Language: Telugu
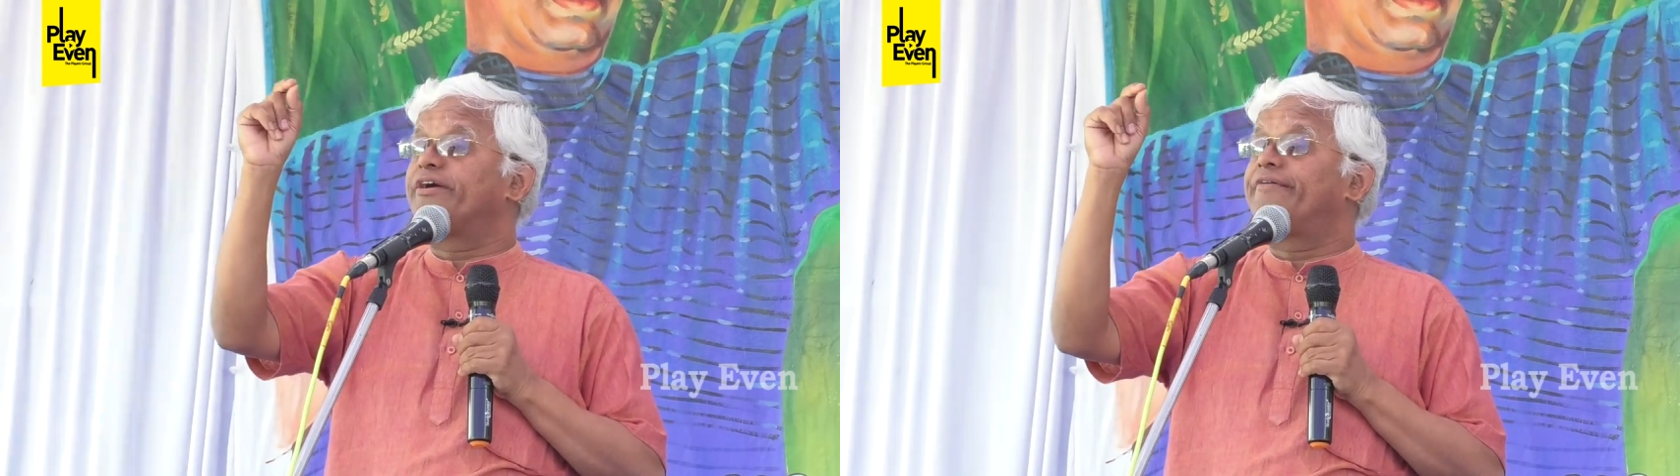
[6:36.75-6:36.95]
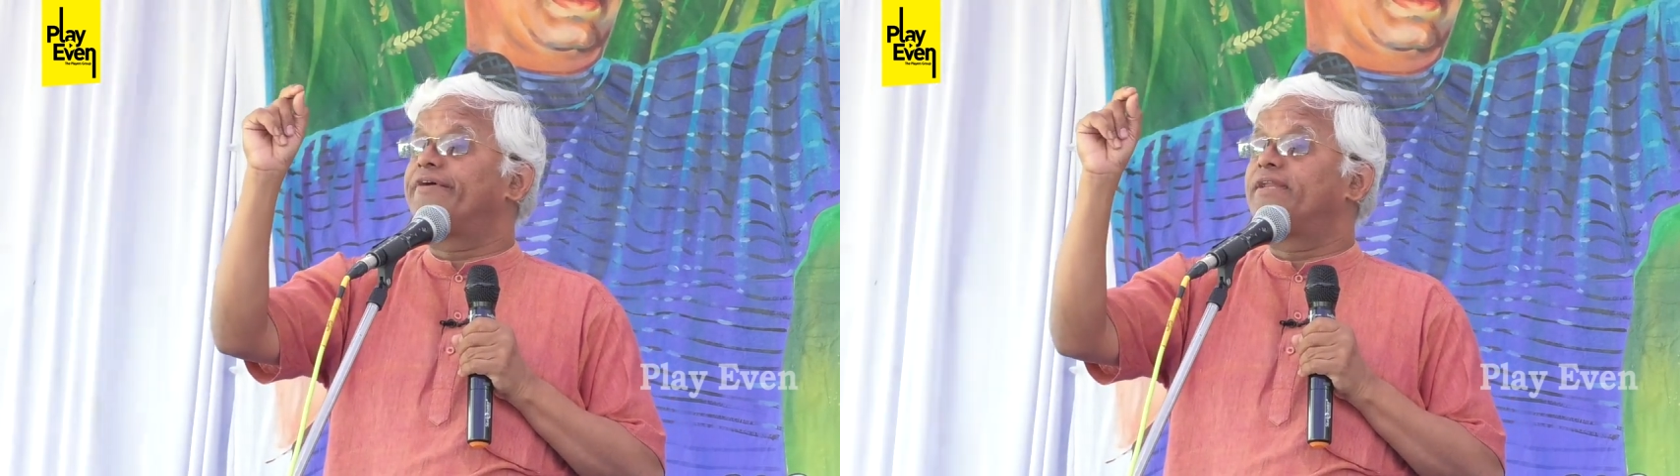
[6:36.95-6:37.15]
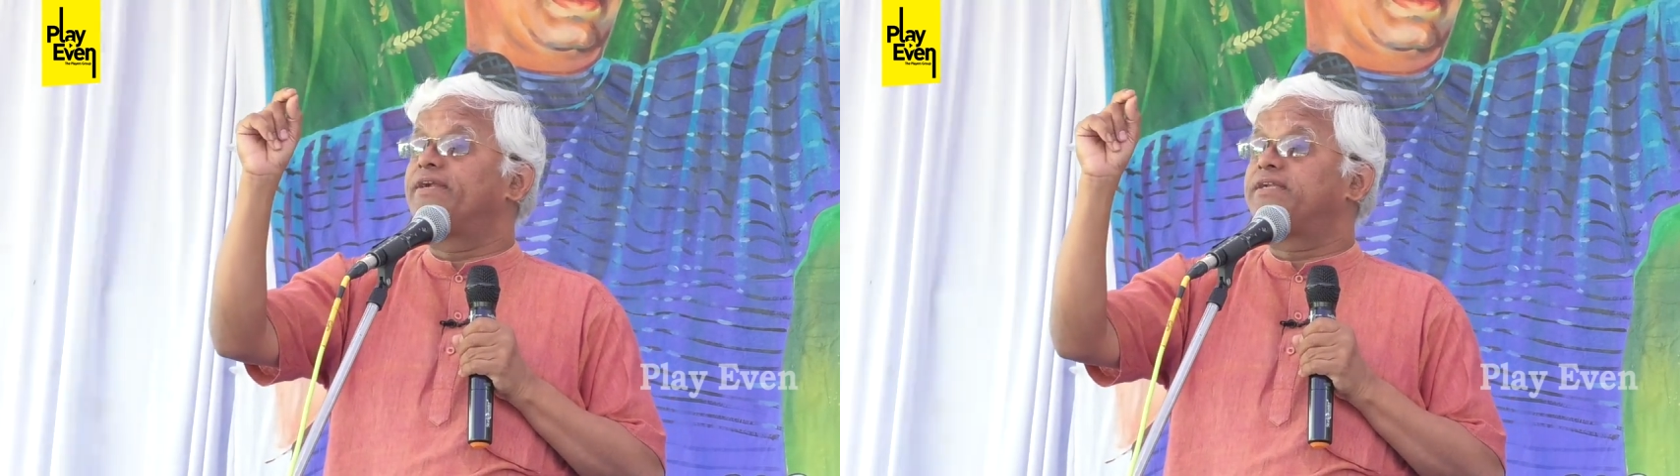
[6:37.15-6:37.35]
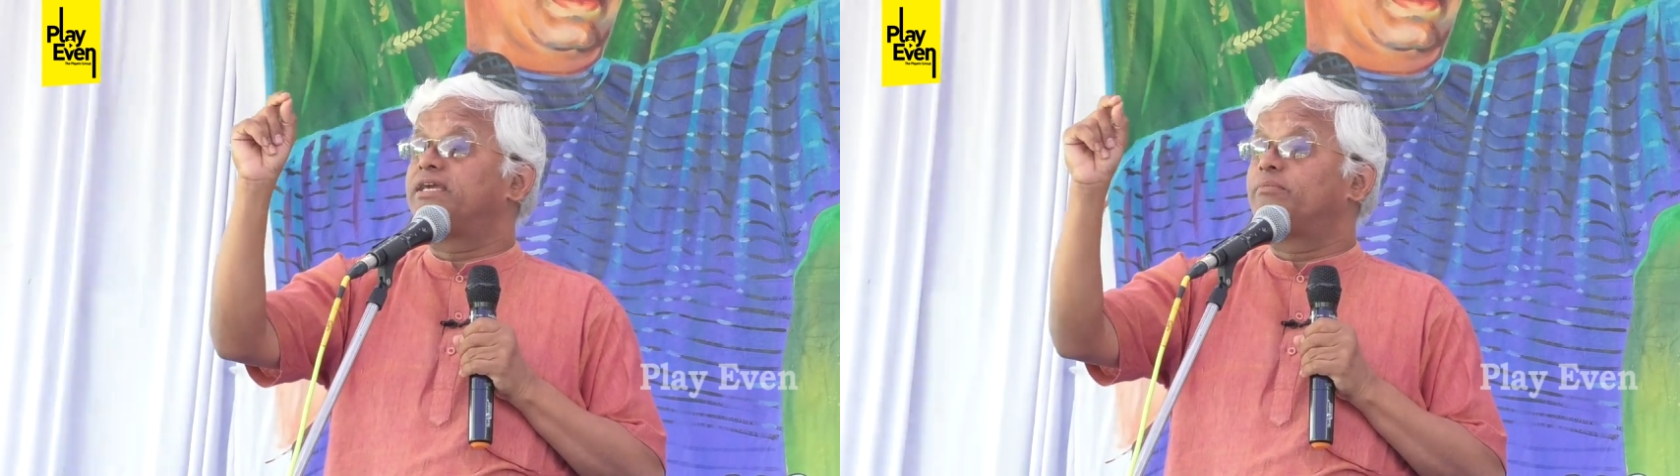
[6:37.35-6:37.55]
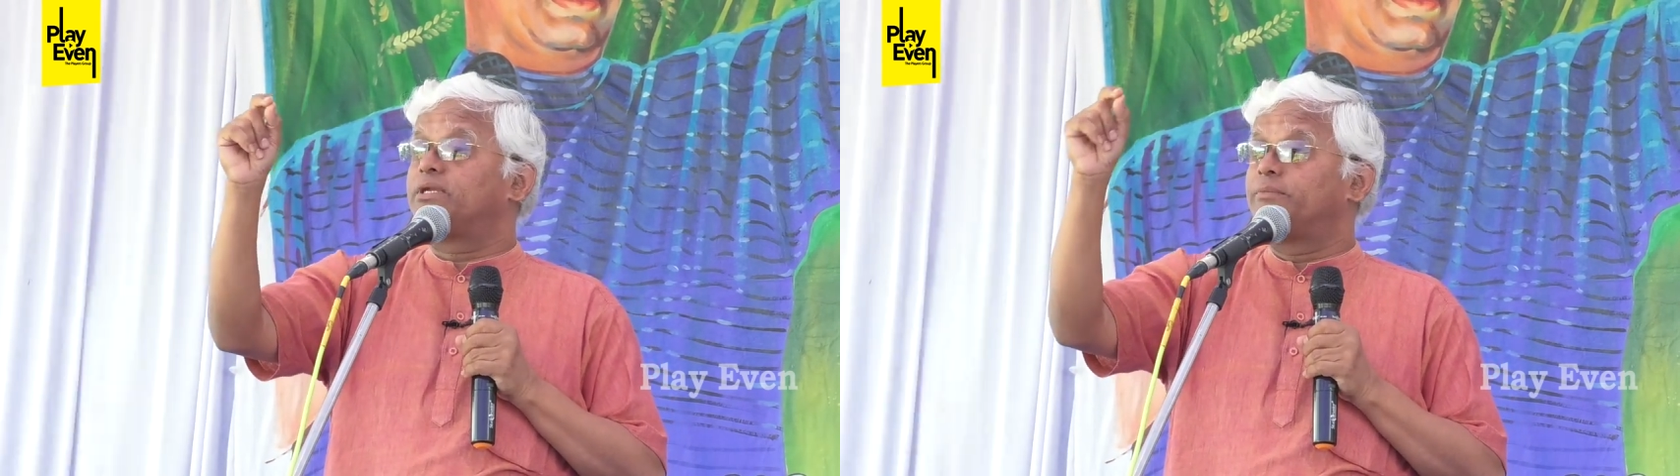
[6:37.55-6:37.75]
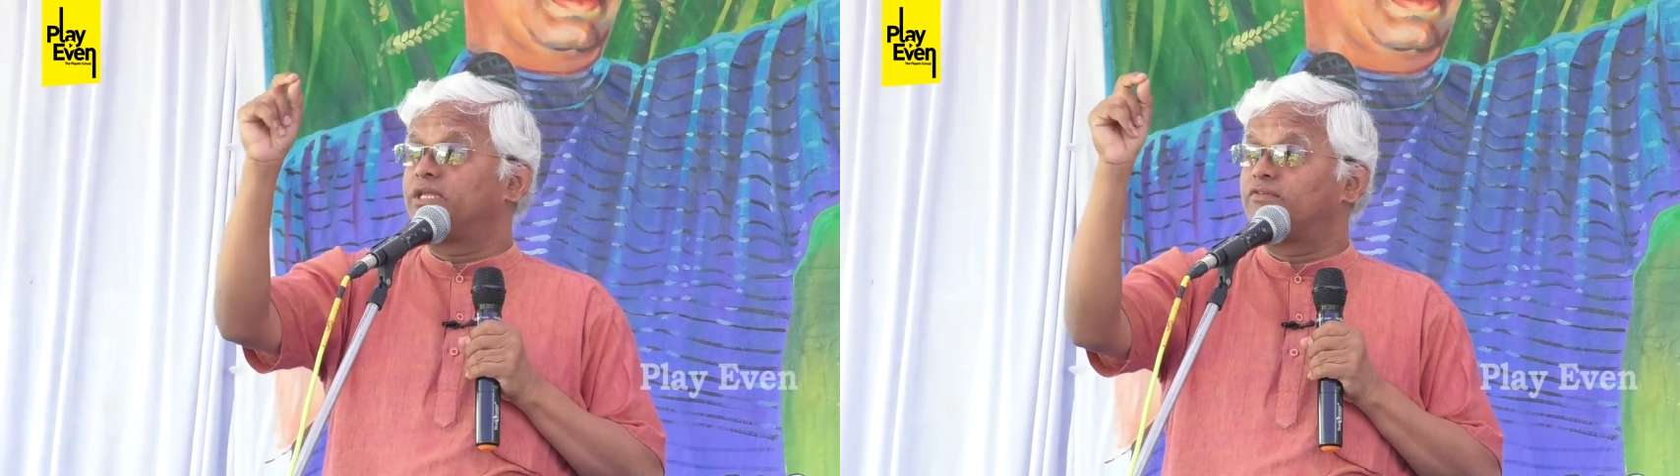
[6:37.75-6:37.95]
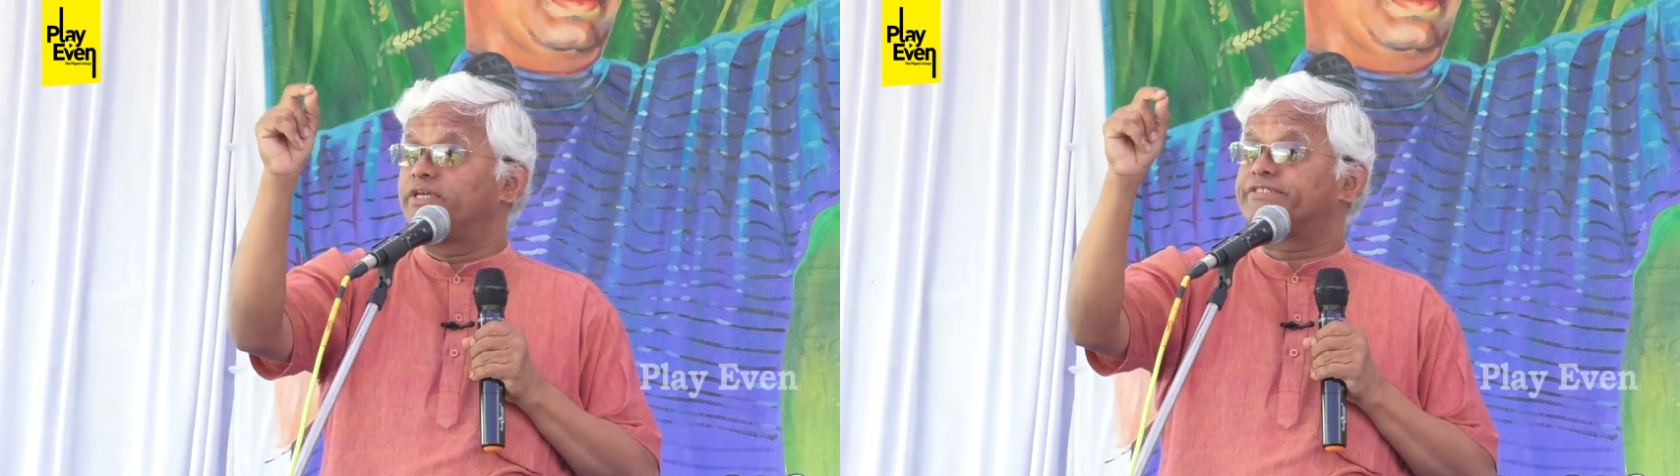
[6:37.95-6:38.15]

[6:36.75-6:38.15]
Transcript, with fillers: కావాలంటే మనం ఇరవై